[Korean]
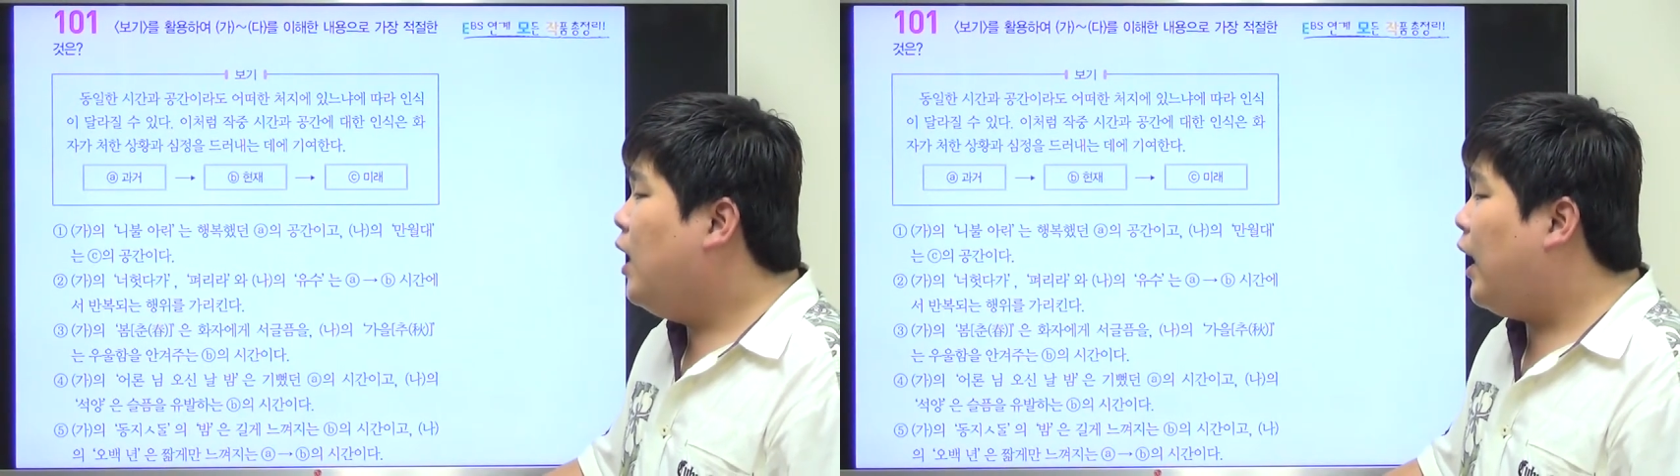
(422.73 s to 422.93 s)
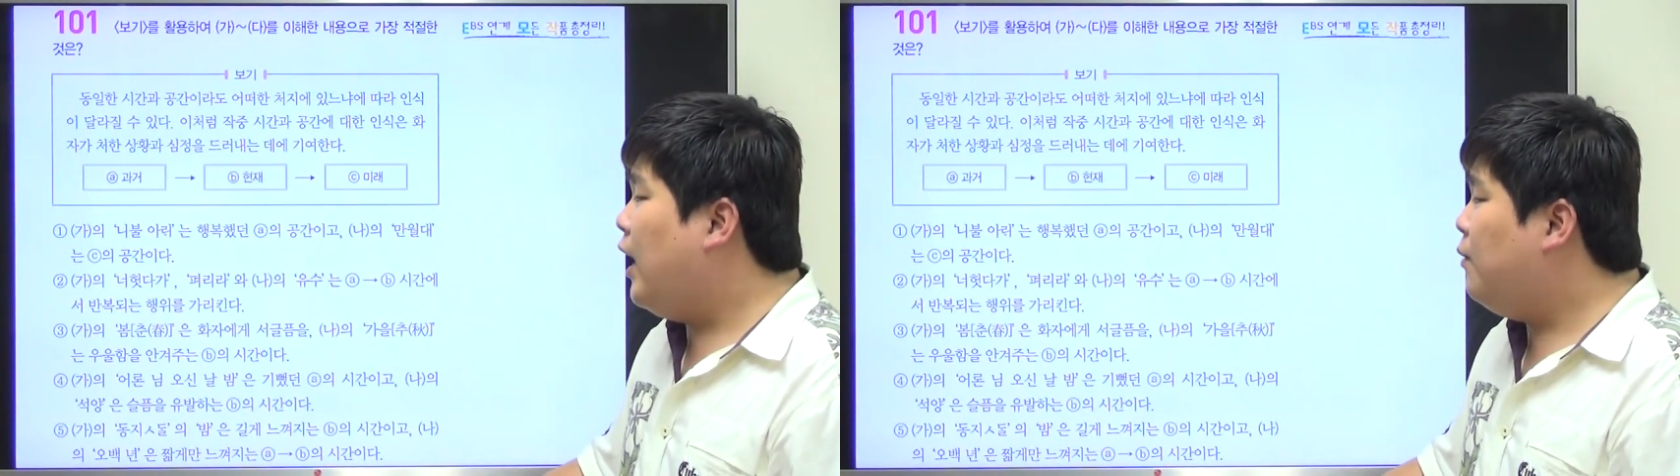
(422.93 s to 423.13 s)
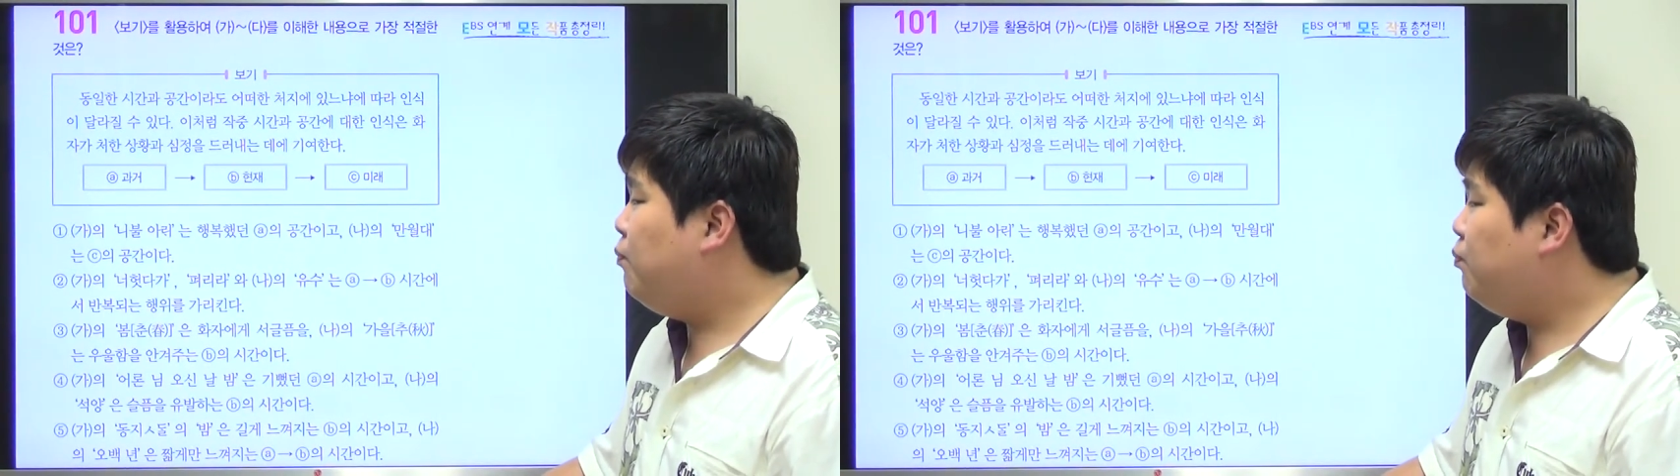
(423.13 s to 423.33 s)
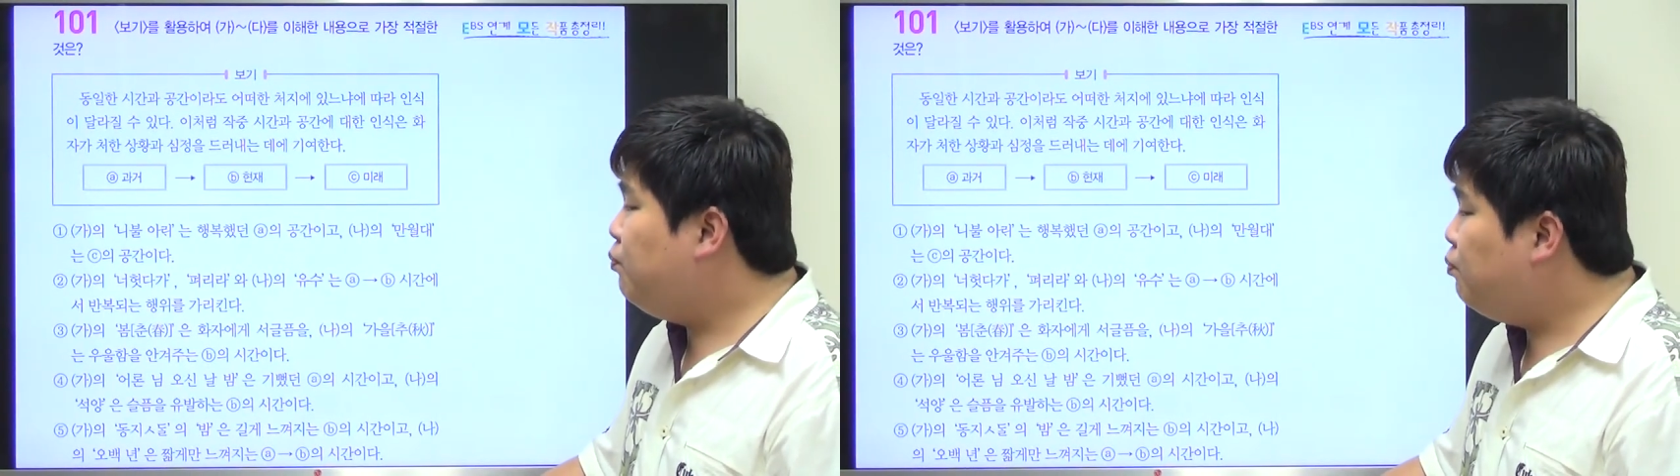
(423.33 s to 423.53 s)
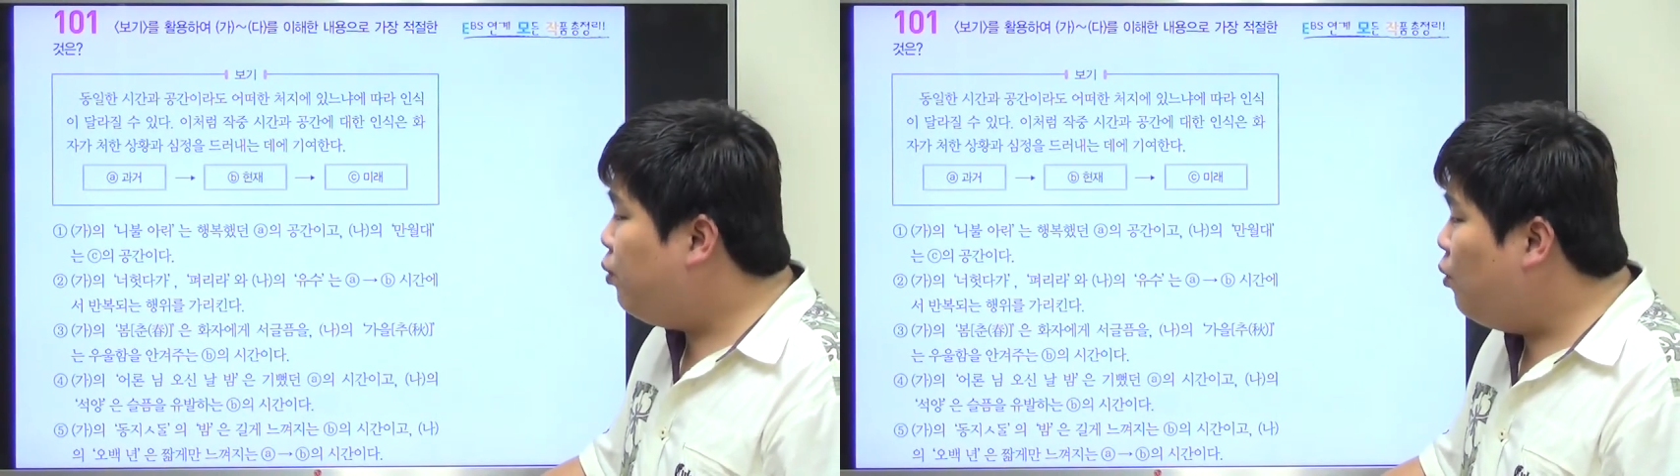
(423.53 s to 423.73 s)
가에
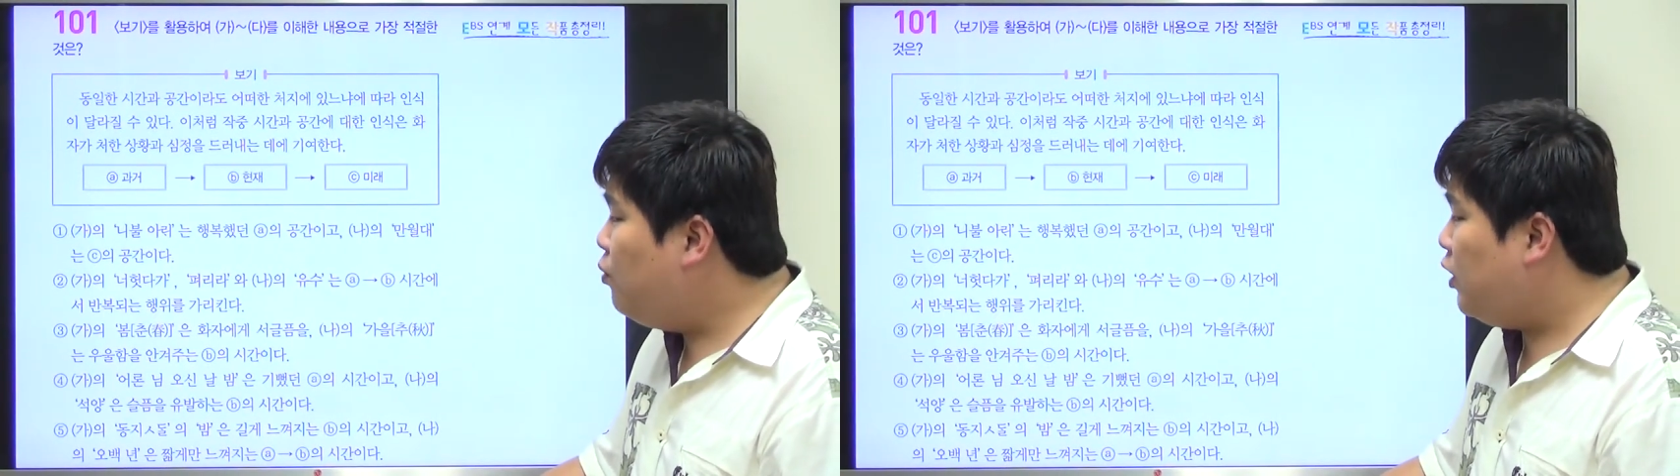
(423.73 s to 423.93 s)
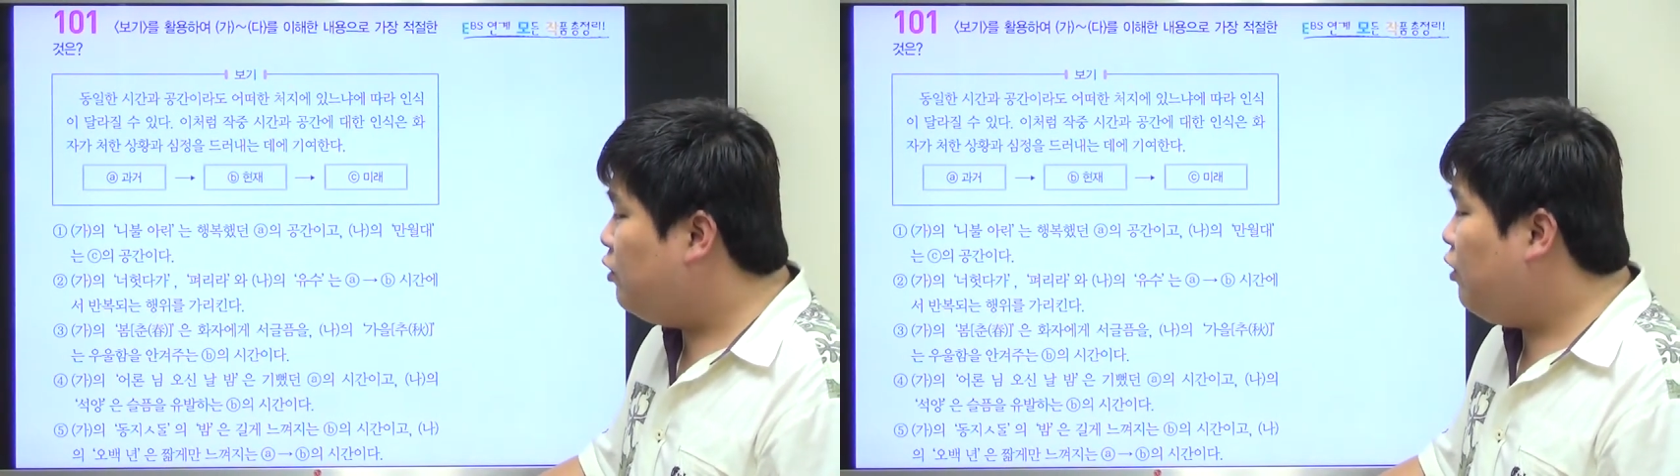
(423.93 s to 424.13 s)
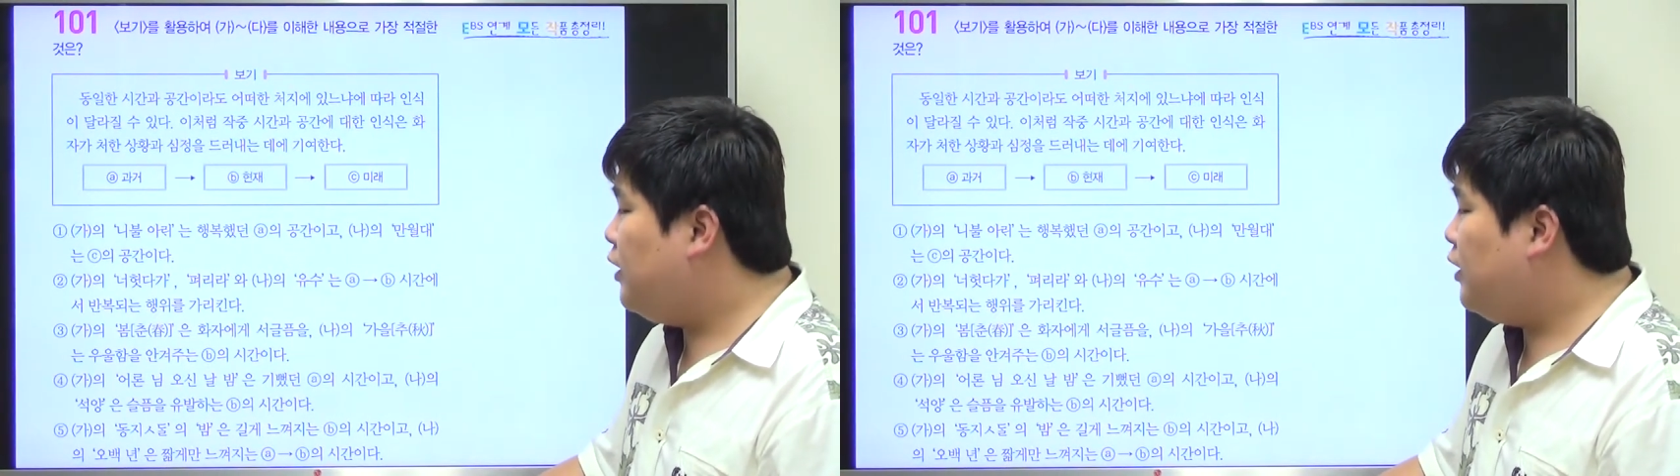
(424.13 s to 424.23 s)
봄은